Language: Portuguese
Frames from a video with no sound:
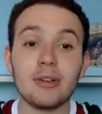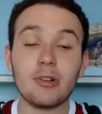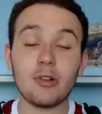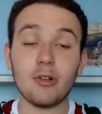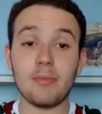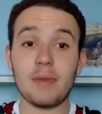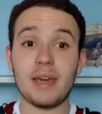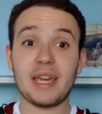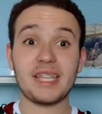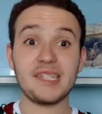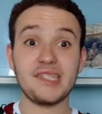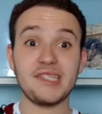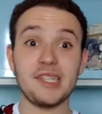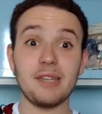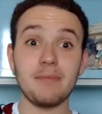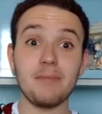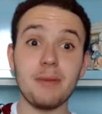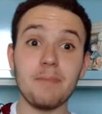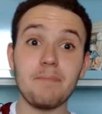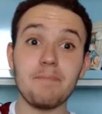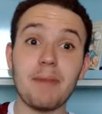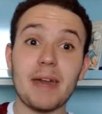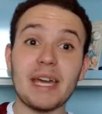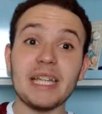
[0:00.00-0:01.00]
como é que você
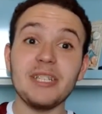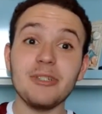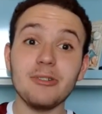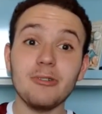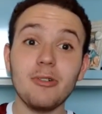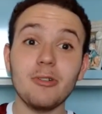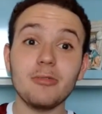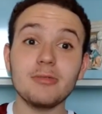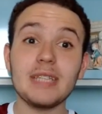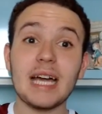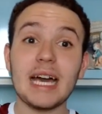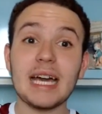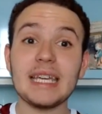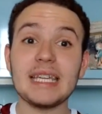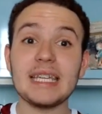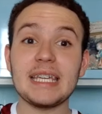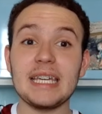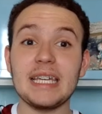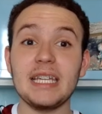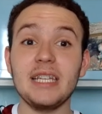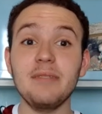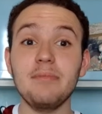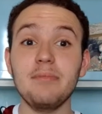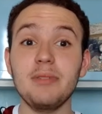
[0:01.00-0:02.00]
me perde um gol
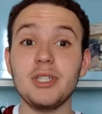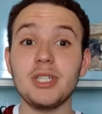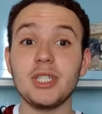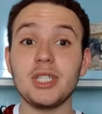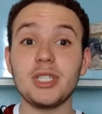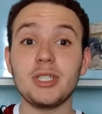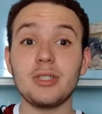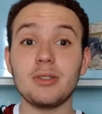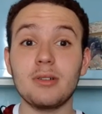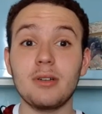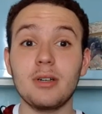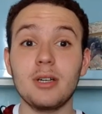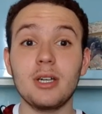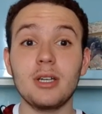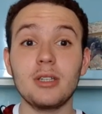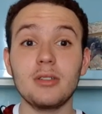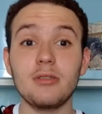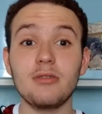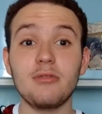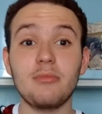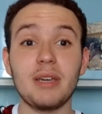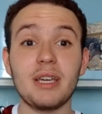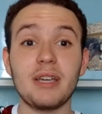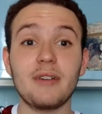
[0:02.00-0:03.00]
daquele, bicho?
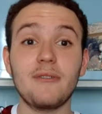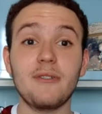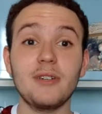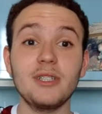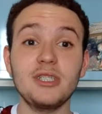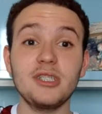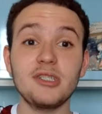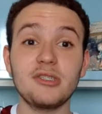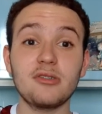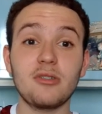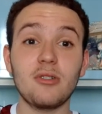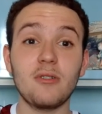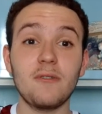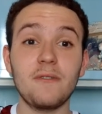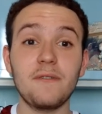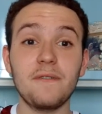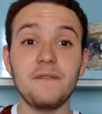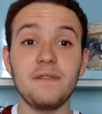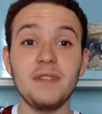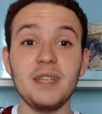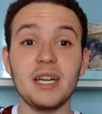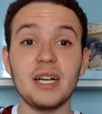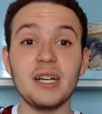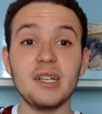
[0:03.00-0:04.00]
Tudo bem que foi
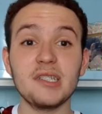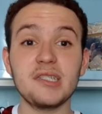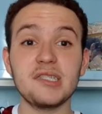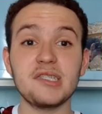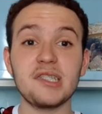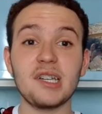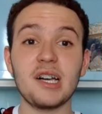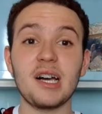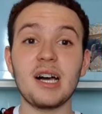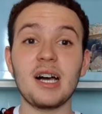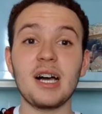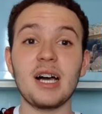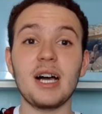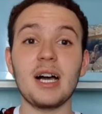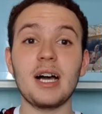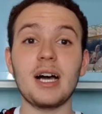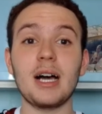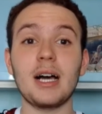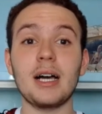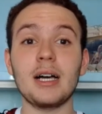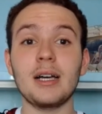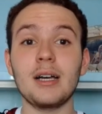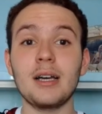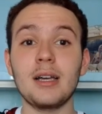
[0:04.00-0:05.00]

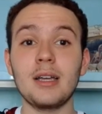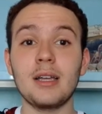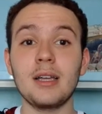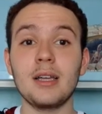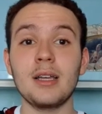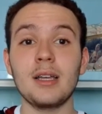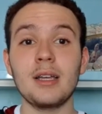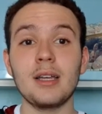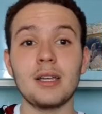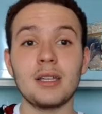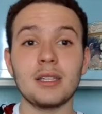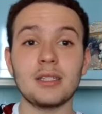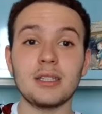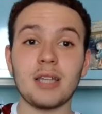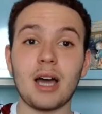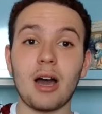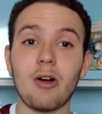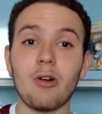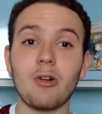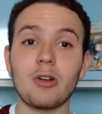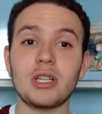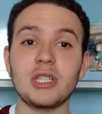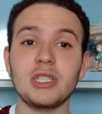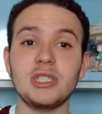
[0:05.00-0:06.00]
desconfiança na
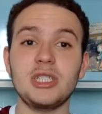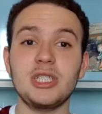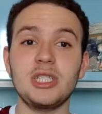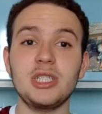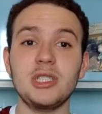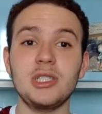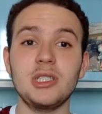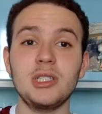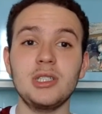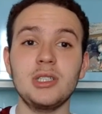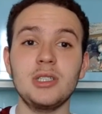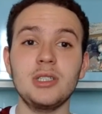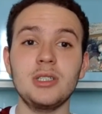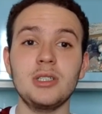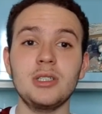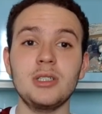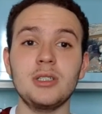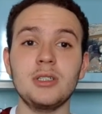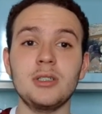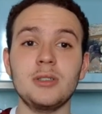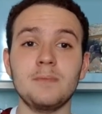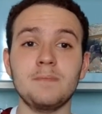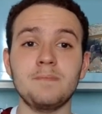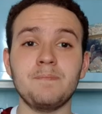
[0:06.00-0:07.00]
hora
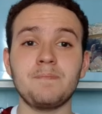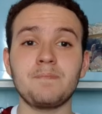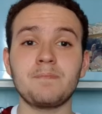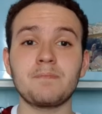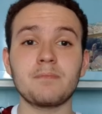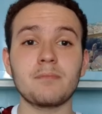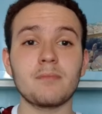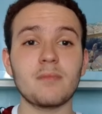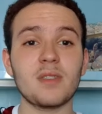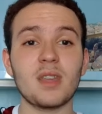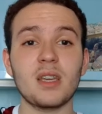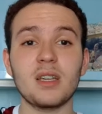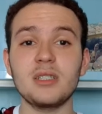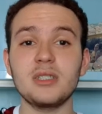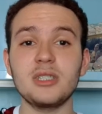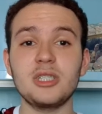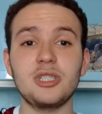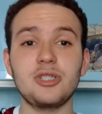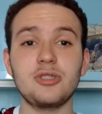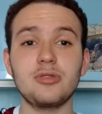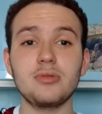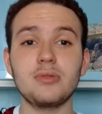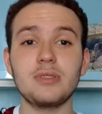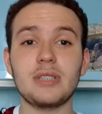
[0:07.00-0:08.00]
de, de
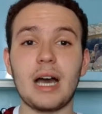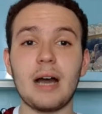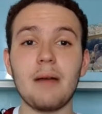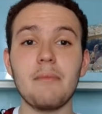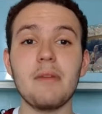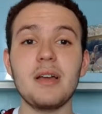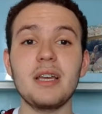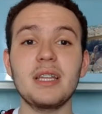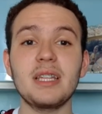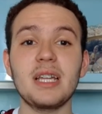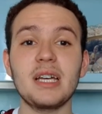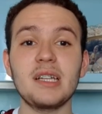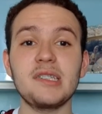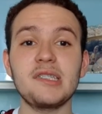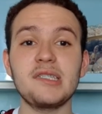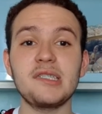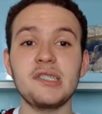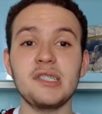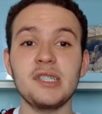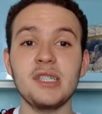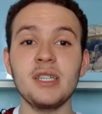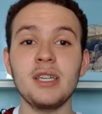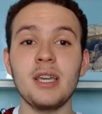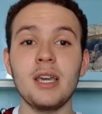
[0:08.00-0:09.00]
chutar, mas ainda
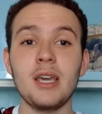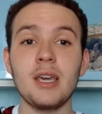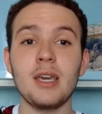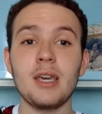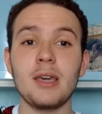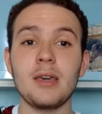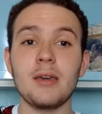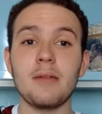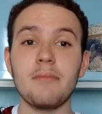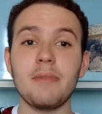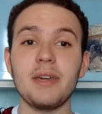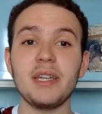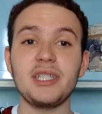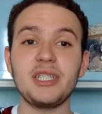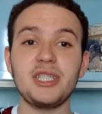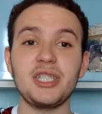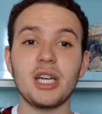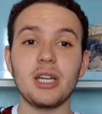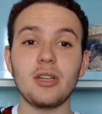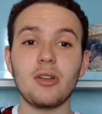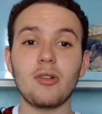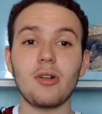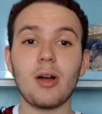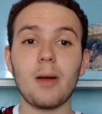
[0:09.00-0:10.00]
assim
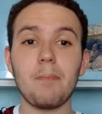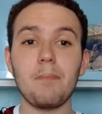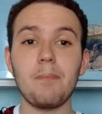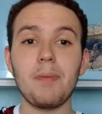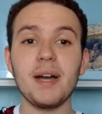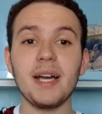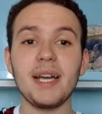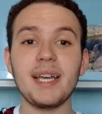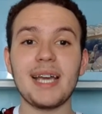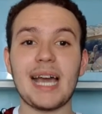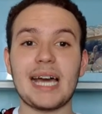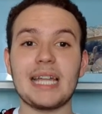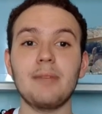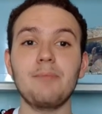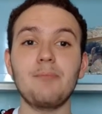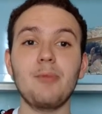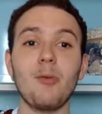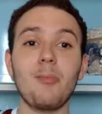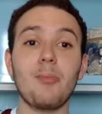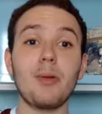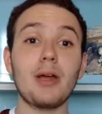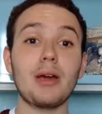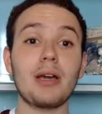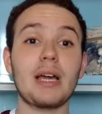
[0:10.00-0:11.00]
Metia logo a pancada
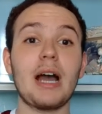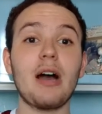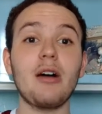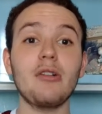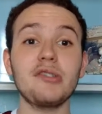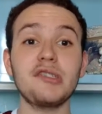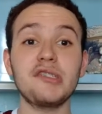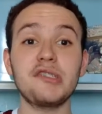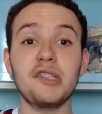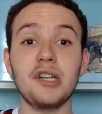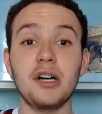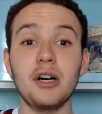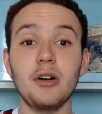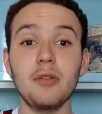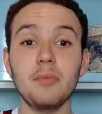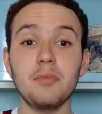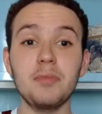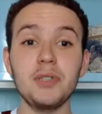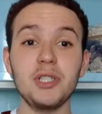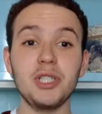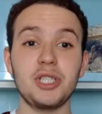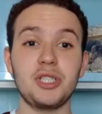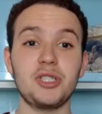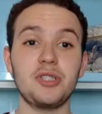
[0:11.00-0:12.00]
por precaução,
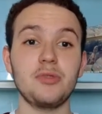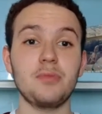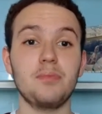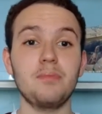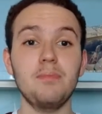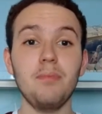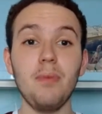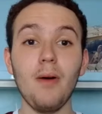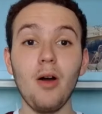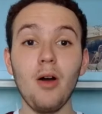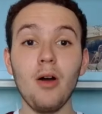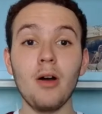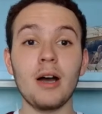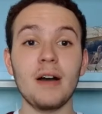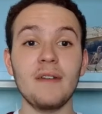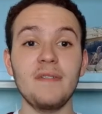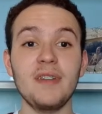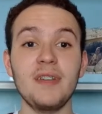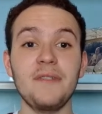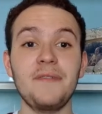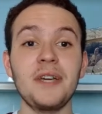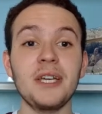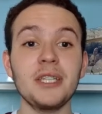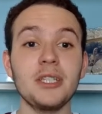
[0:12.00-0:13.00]
bicho. Porra,
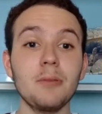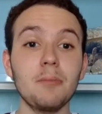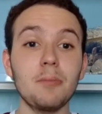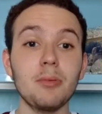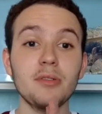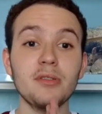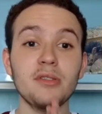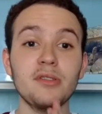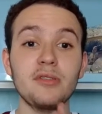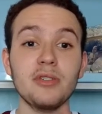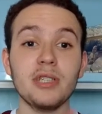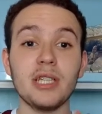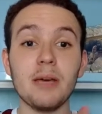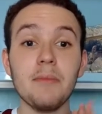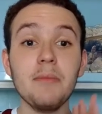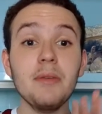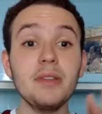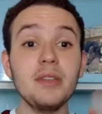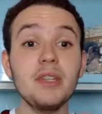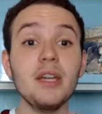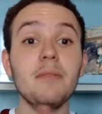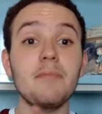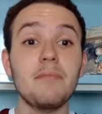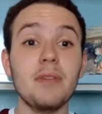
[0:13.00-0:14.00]
verifica teu
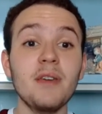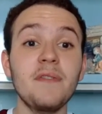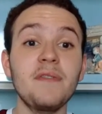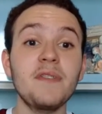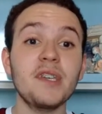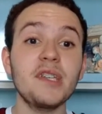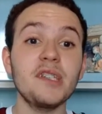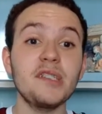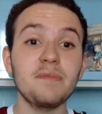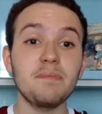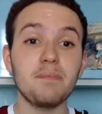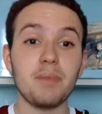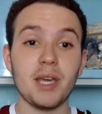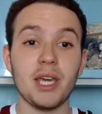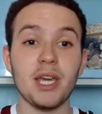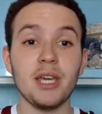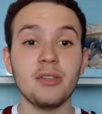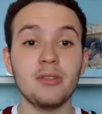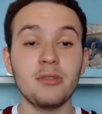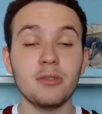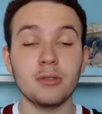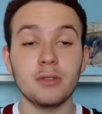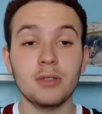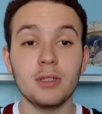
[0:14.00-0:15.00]
posicionamento também, fique
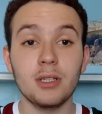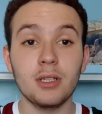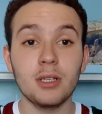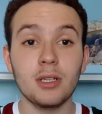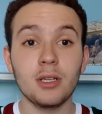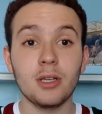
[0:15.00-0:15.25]
esperto.